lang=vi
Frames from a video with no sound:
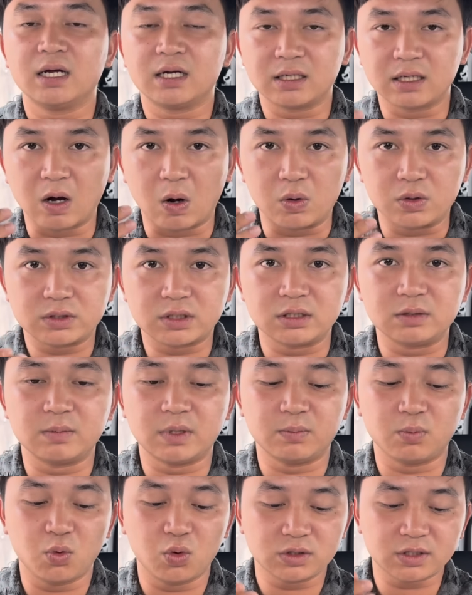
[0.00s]
ngộ trừ
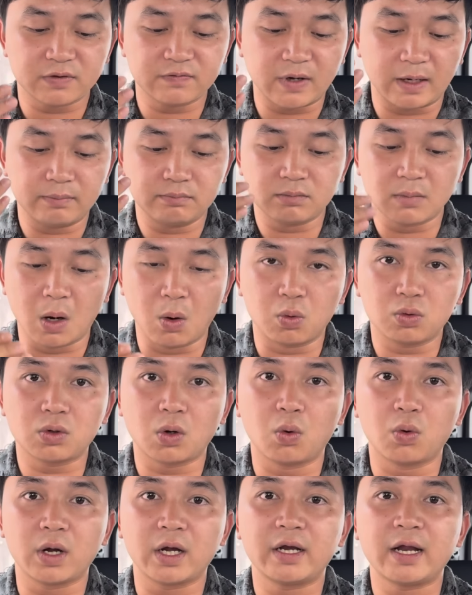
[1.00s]
mình mua sản phẩm bột
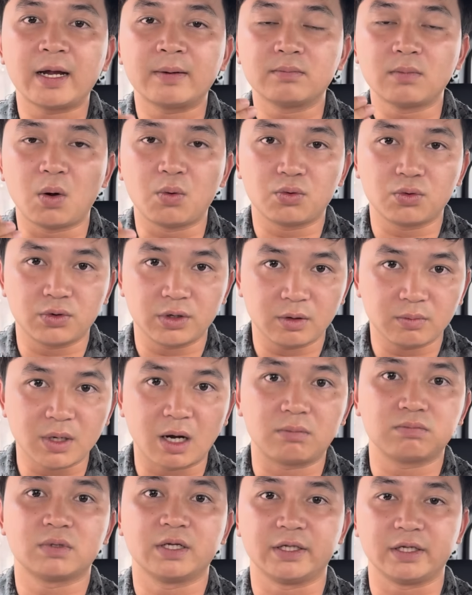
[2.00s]
cùng cái đen bột cùng giống
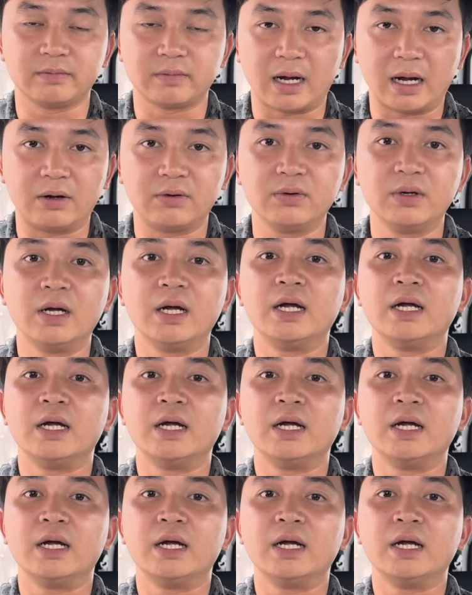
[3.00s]
độc thì Thanh bảo